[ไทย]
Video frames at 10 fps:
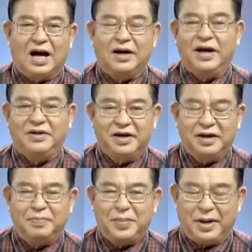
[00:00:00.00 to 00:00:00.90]
งในเชิ
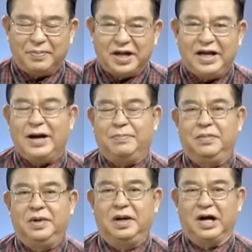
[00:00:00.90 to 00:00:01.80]
ญเปรียบเทียบ
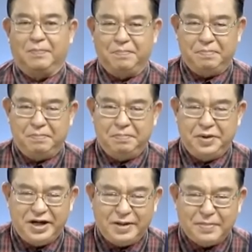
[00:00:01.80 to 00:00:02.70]
กับ
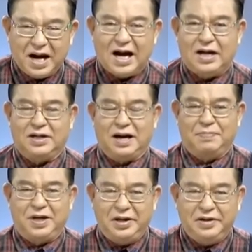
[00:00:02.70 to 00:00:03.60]
เพื่อนบ้านกับ
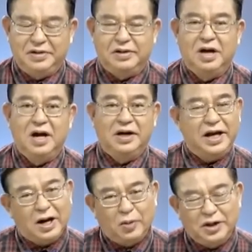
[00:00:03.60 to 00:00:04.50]
ที่อื่นที่
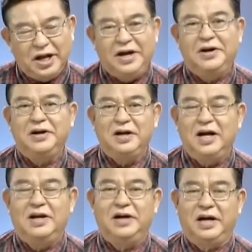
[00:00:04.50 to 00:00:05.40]
เขาดีขึ้น
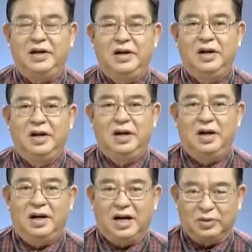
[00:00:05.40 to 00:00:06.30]
เรื่อย
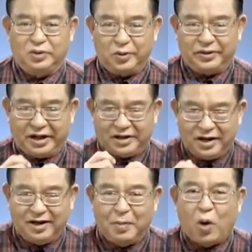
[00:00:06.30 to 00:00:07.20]
ๆ เราต้องติดเท
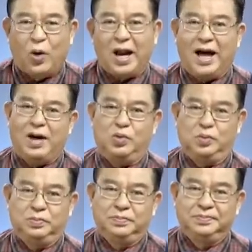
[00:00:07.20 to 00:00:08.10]
อร์โบแล้ว
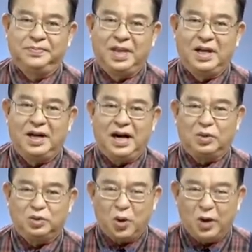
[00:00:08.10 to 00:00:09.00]
เรา
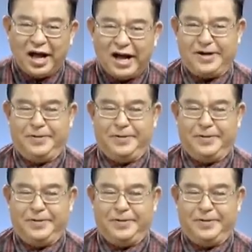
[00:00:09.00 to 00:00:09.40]
ต้องเร่ง